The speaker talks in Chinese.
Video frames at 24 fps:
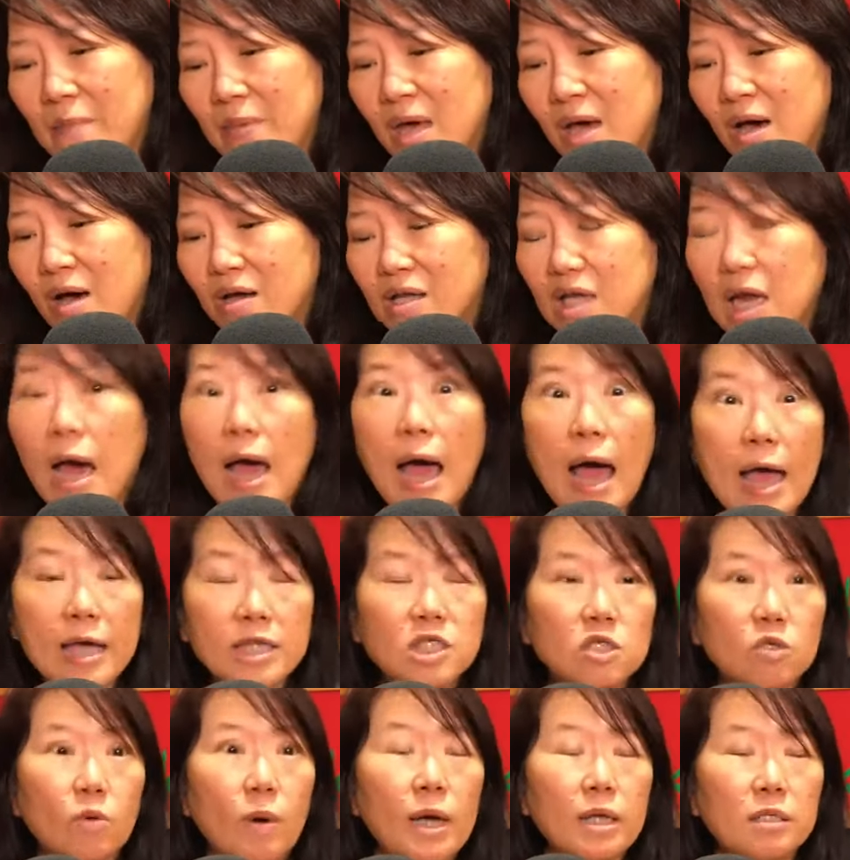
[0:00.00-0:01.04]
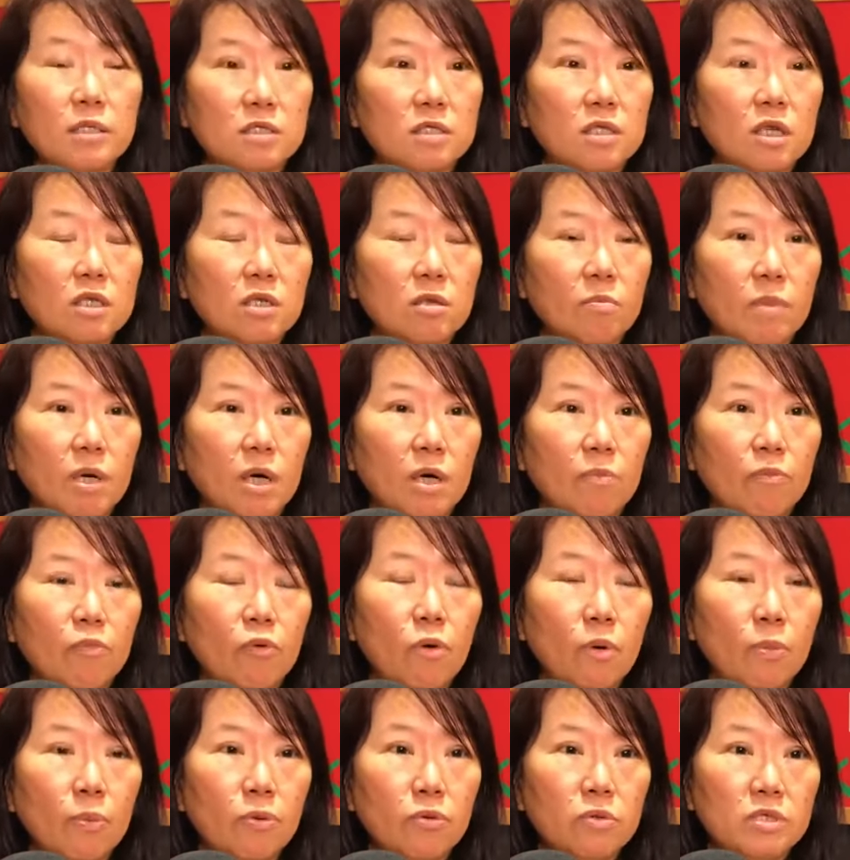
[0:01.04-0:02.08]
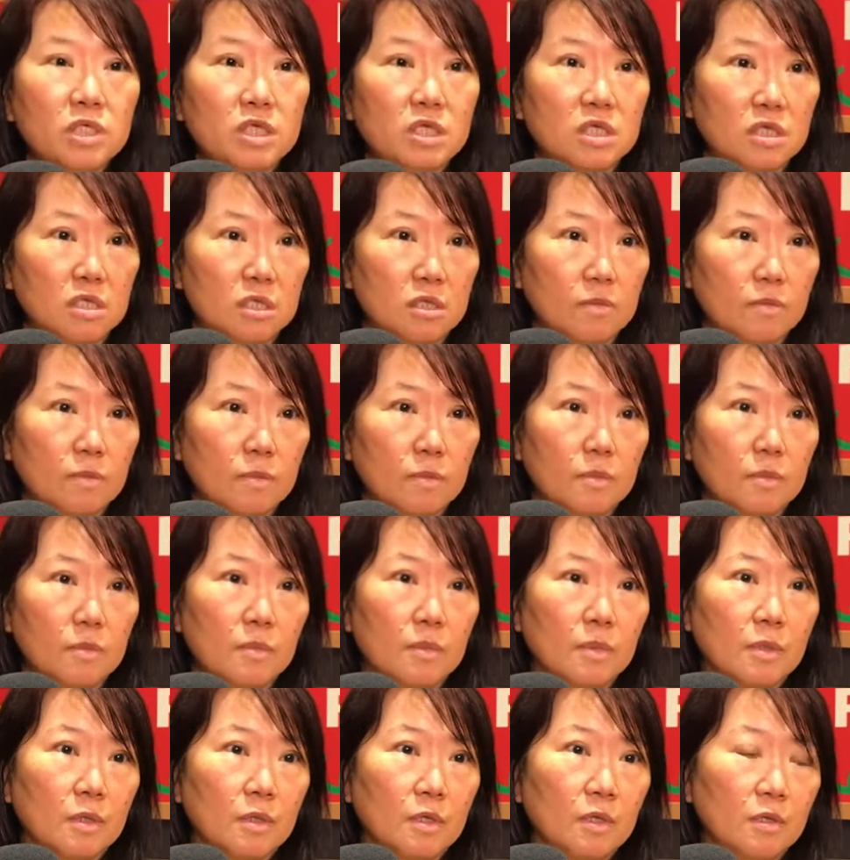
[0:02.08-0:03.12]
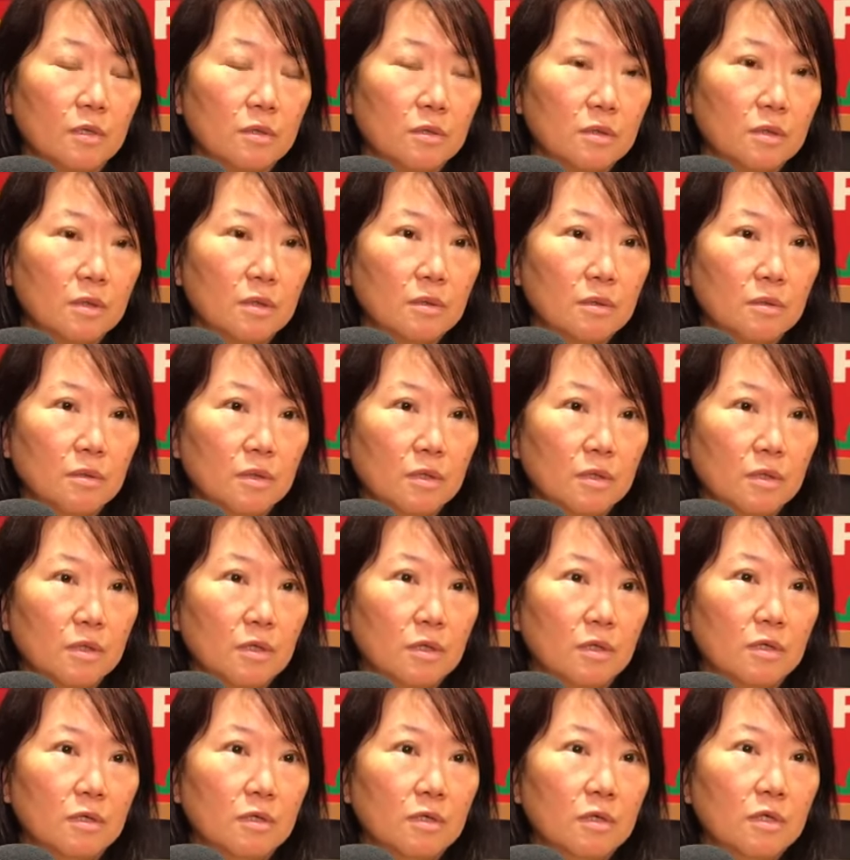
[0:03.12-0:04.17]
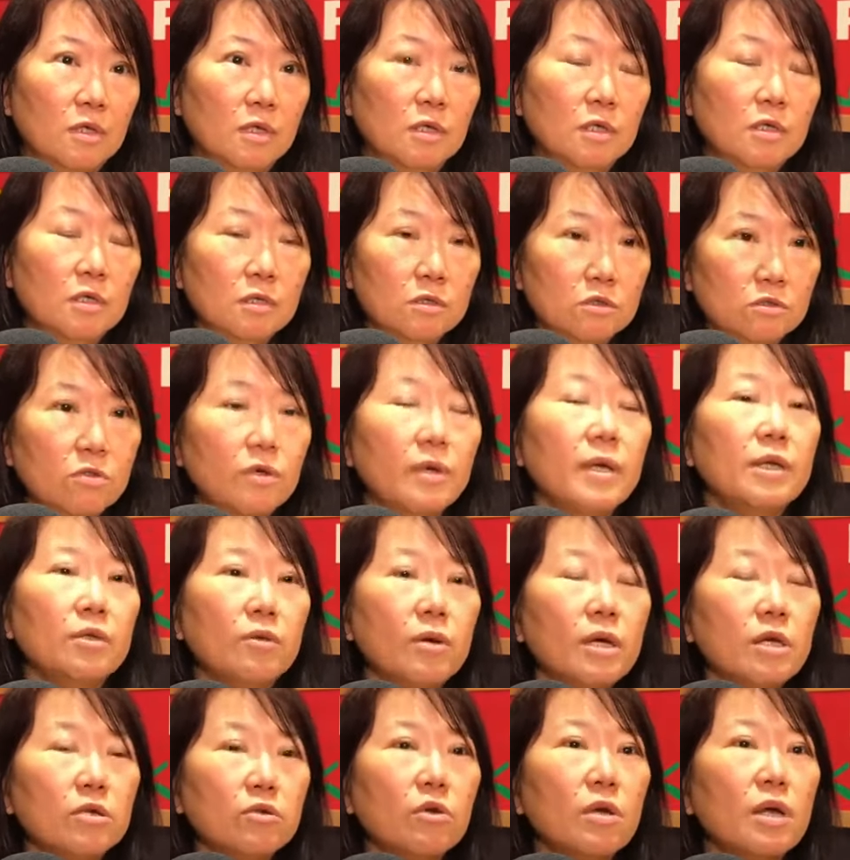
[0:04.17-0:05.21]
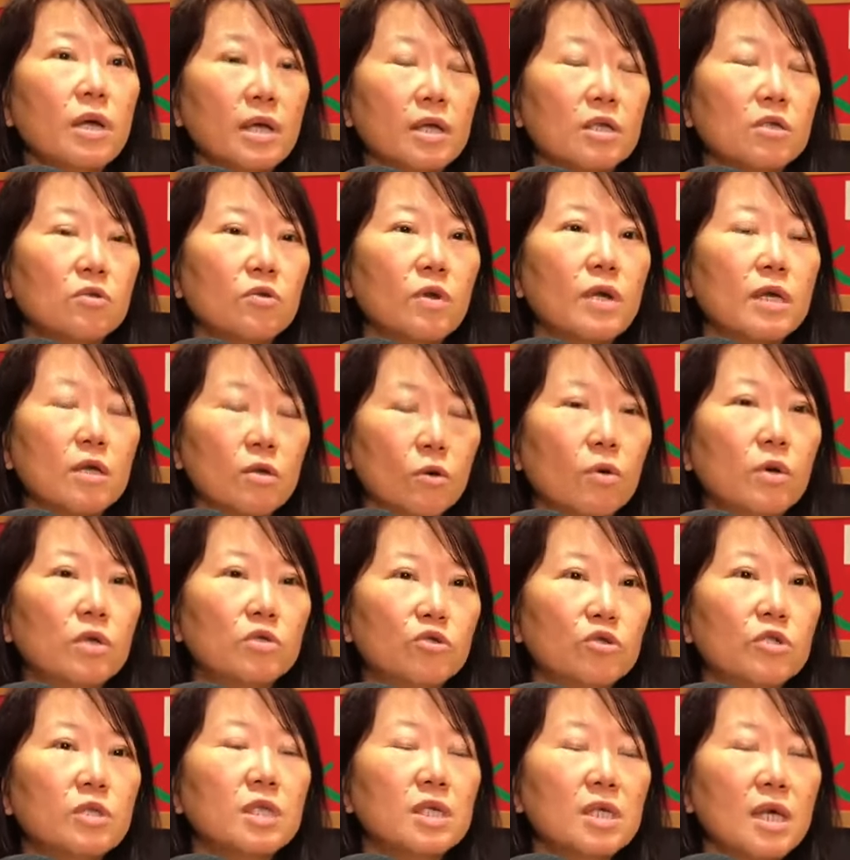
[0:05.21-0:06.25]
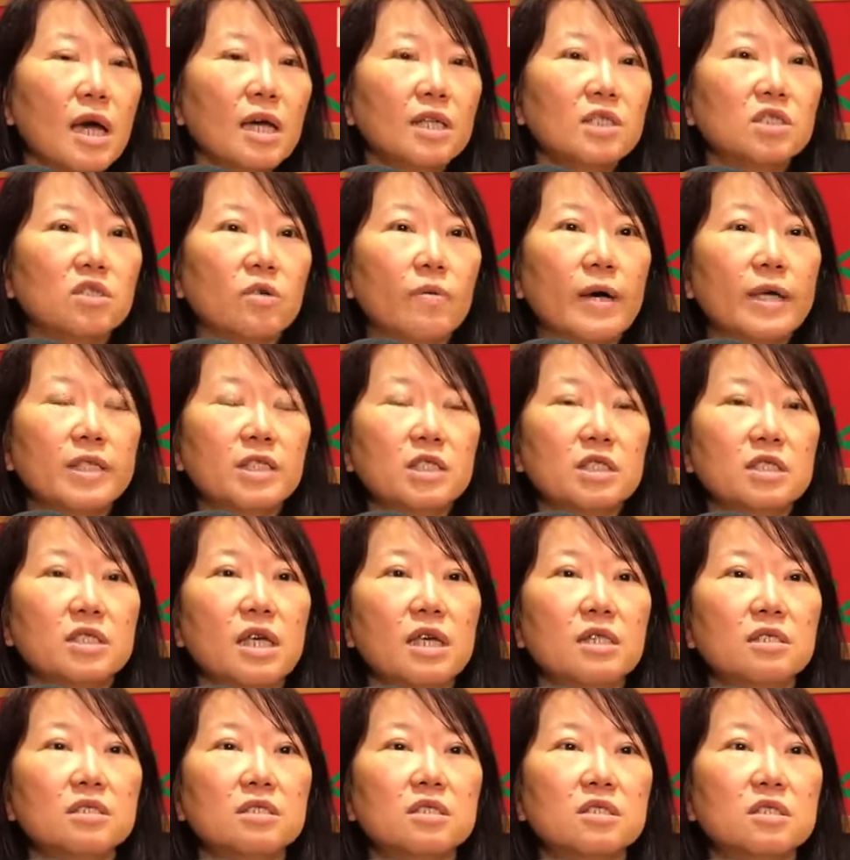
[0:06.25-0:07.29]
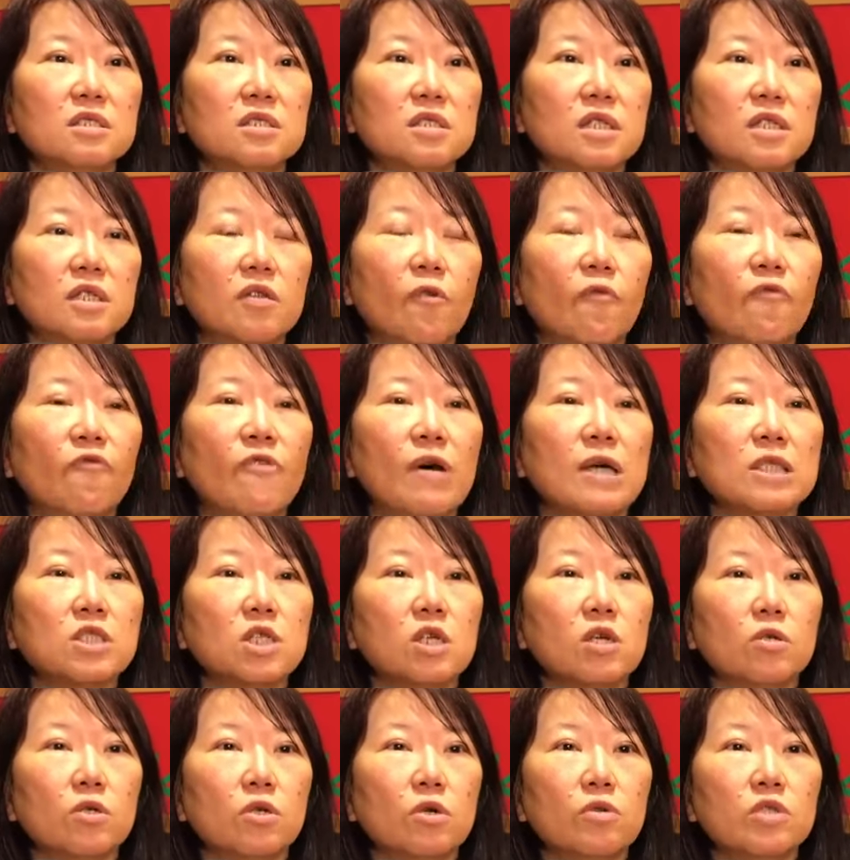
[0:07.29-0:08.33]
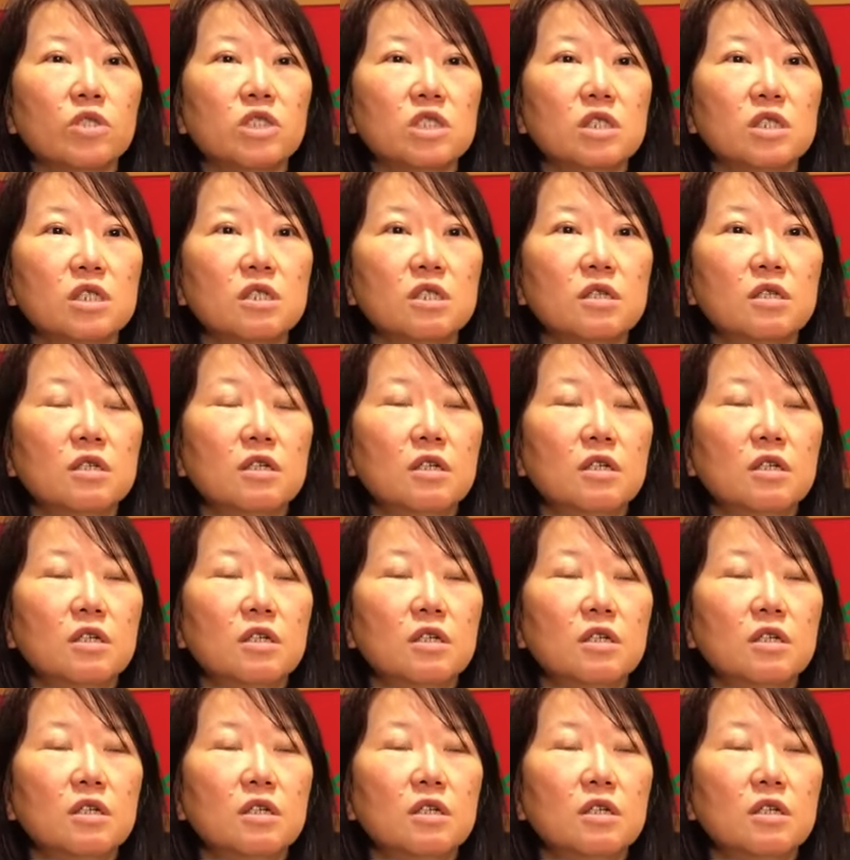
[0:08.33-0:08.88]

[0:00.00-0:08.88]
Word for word: 妙，他还喜欢你知道什么破布子。啊，所以他都喜欢腌制、圆圆的东西。对对对对，我觉得他喜欢吃腌制的那种发酵的东西，什